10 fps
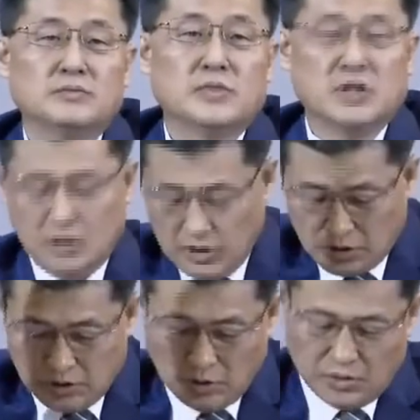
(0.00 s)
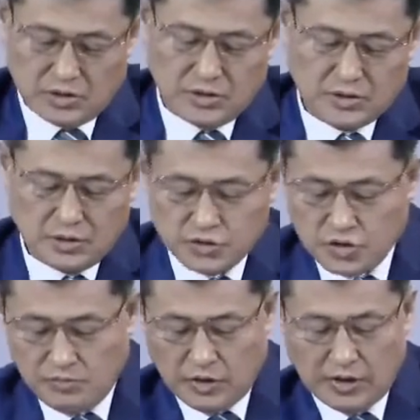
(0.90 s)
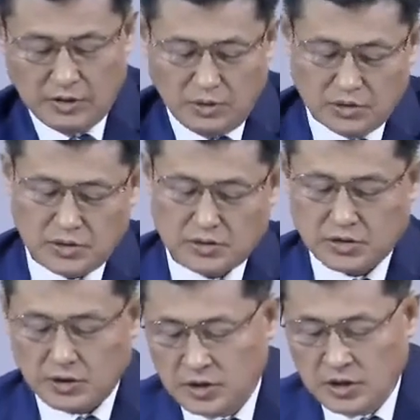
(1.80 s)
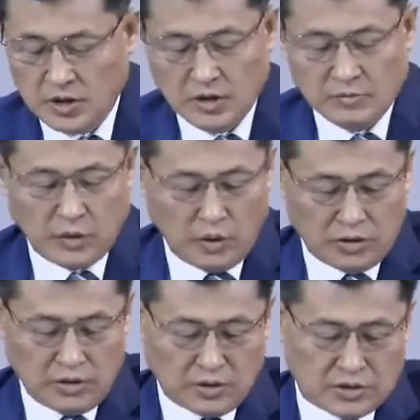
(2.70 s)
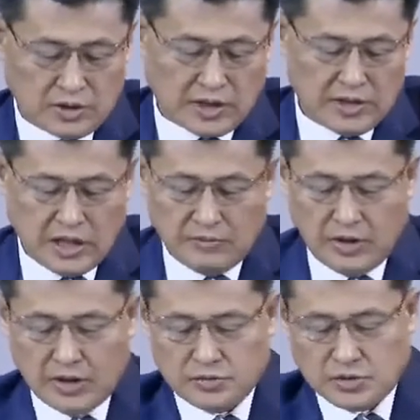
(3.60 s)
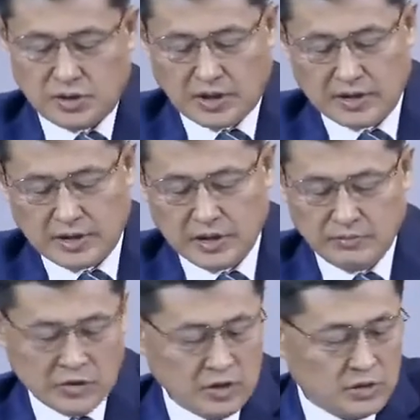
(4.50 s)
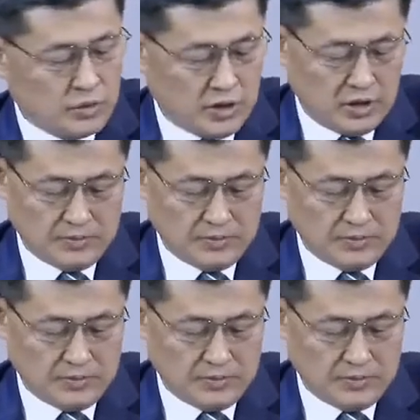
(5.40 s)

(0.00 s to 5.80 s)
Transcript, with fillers: 길을 열어 놓으셨어요. 준비해 놓으셨어요. 모든 것을 다 예비해 주신 하나님, 우리를